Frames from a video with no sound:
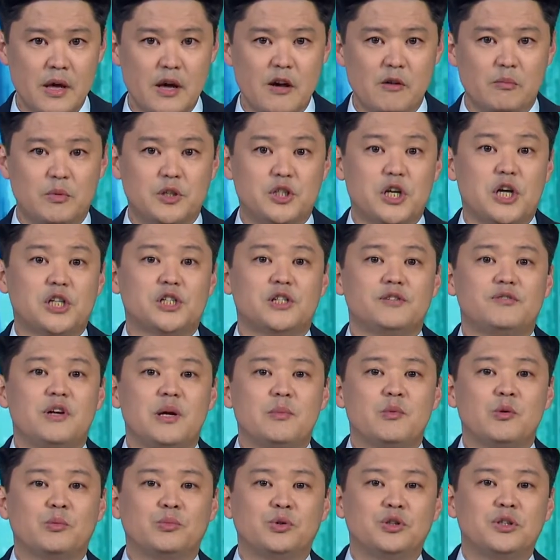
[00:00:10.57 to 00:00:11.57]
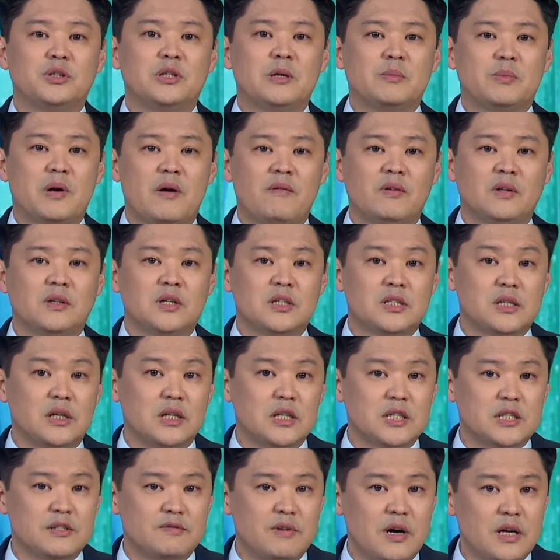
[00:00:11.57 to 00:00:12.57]
В ближайшее время он будет направлен на
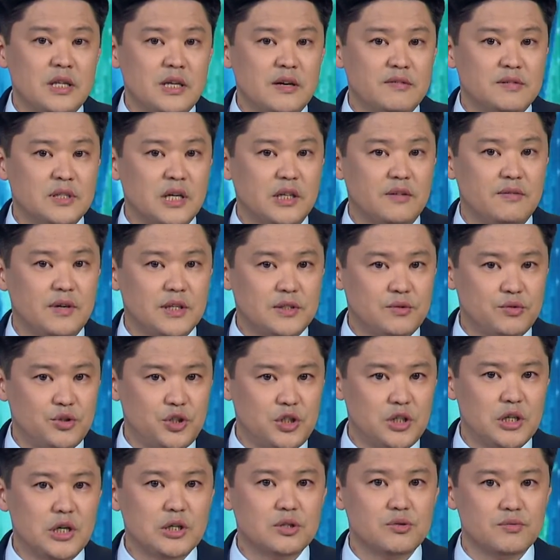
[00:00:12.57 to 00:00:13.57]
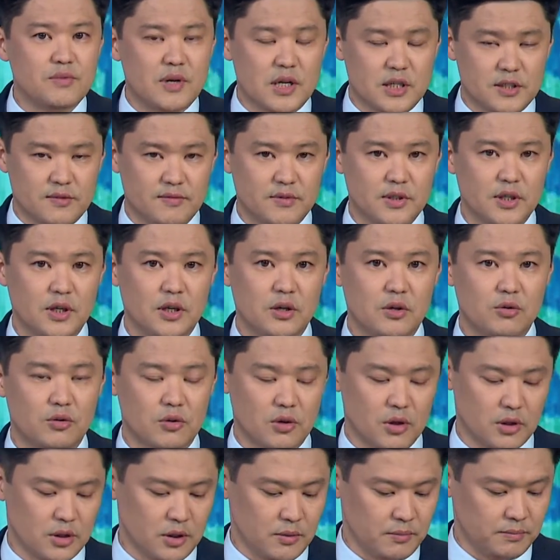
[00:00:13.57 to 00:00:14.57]
согласование в соответствующие государственные
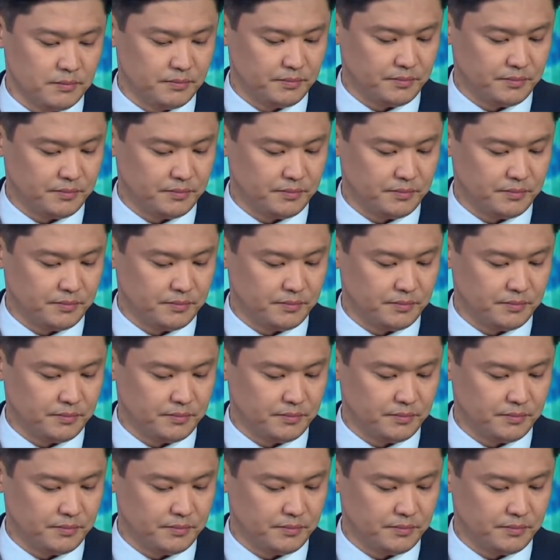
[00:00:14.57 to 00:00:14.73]
органы.